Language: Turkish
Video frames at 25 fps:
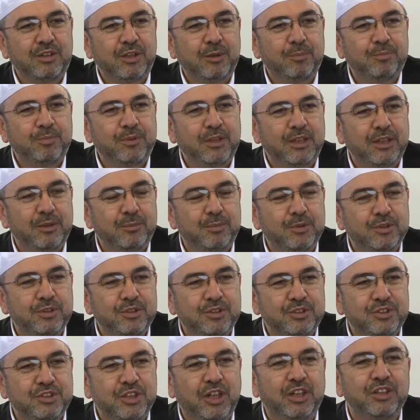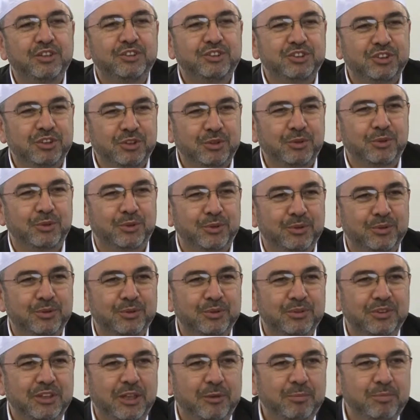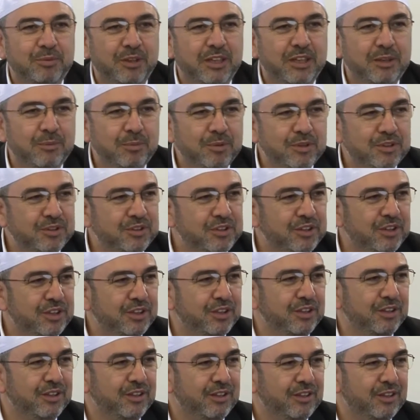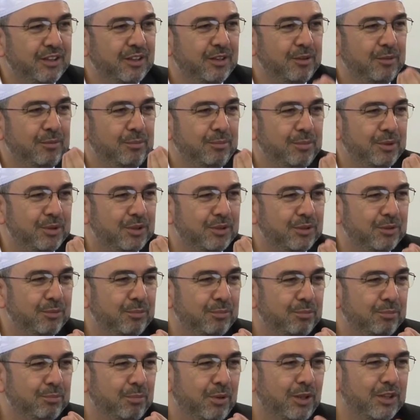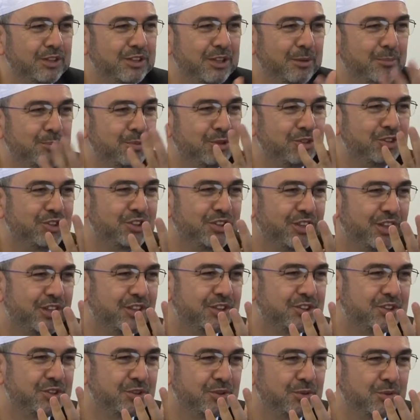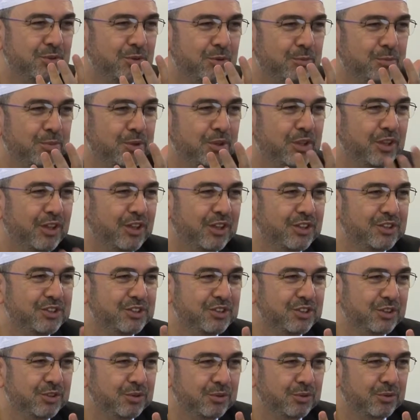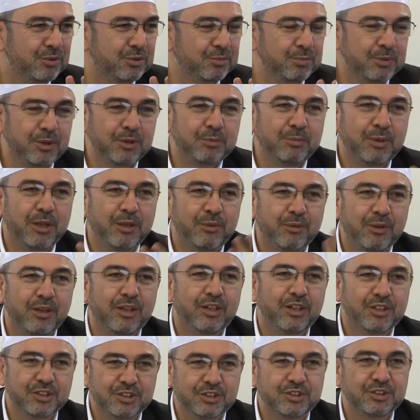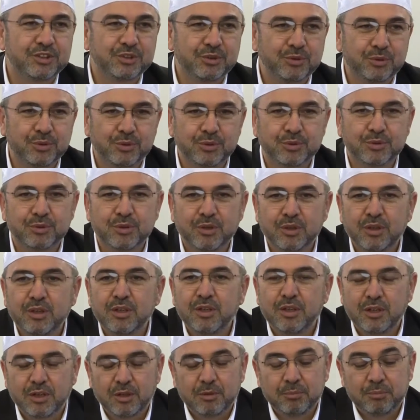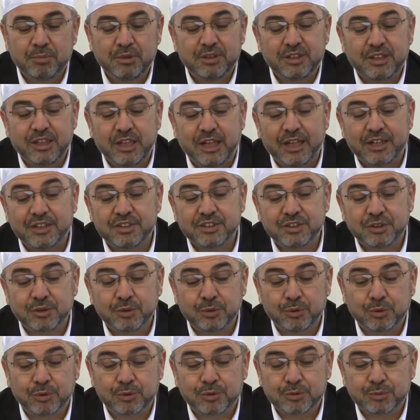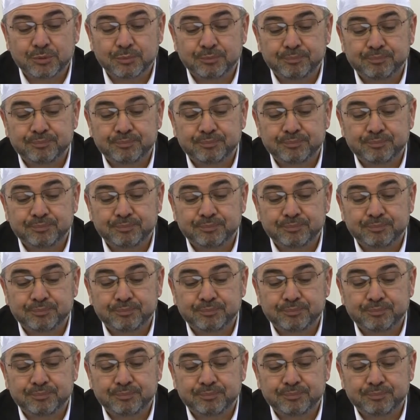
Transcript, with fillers: yepyeni bir can çıkıyor. Yepyeni bir diri bir bazen bir çınar çıkıyor, bir ağaç çıkıyor, bir meyve ağacı çıkıyor. Bitkiler çıkıyor.